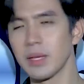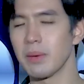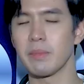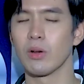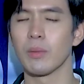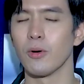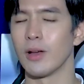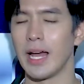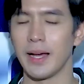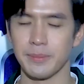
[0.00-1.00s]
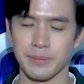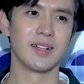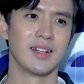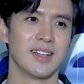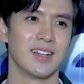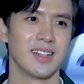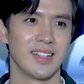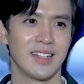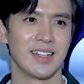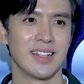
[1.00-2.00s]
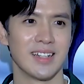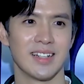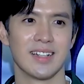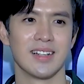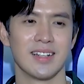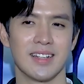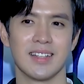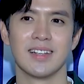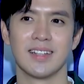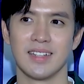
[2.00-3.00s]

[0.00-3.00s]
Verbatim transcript: ไม่มีลดผลละเพราะว่าเพราะว่ากังวล